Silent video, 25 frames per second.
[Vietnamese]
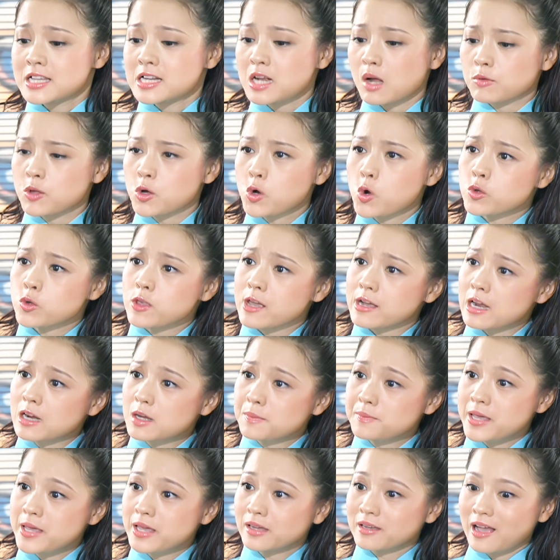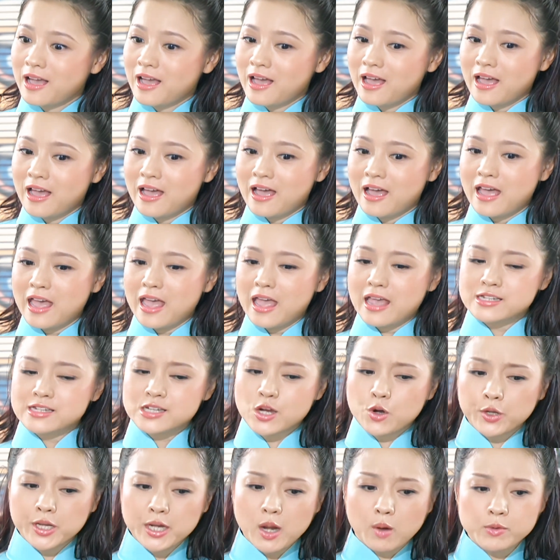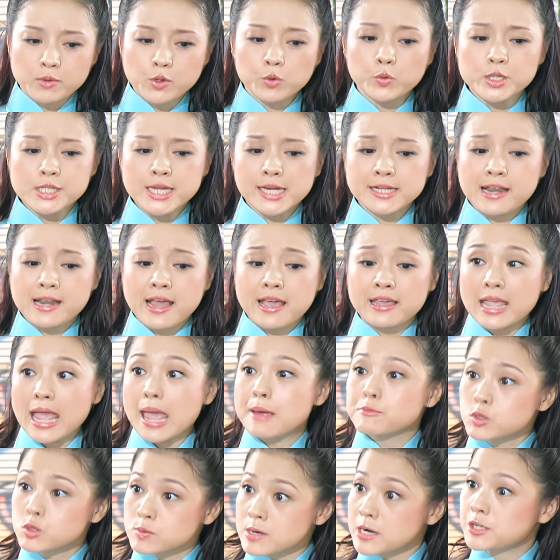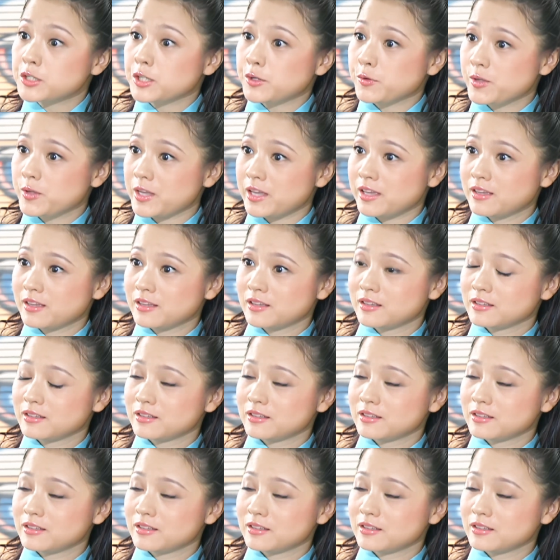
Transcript: Xin Ngọc cho cô và lớp biết, sau khi đọc những quyển sách này, em rút ra được điều gì?